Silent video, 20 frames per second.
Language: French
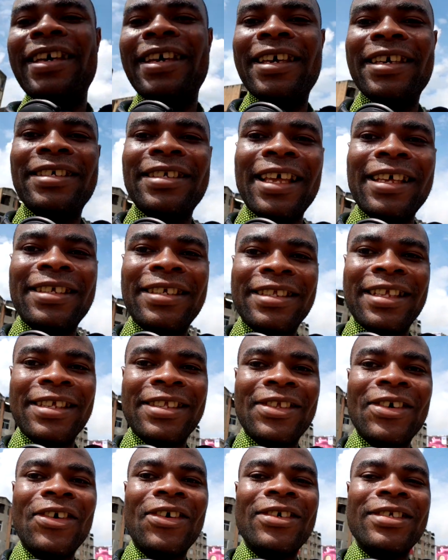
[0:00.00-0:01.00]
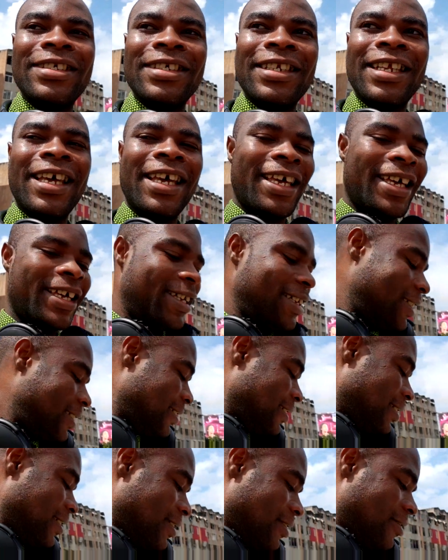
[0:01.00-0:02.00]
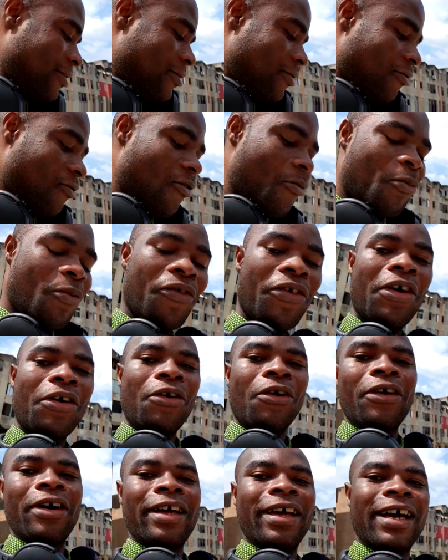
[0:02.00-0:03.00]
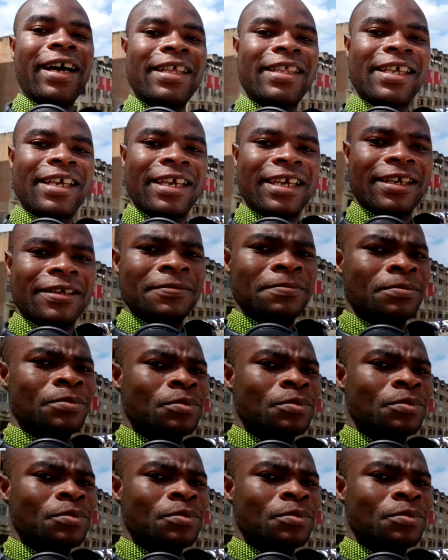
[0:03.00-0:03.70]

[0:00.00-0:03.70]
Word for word: Et ça, c'est extraordinaire. Vous pouvez encore regarder. Hein.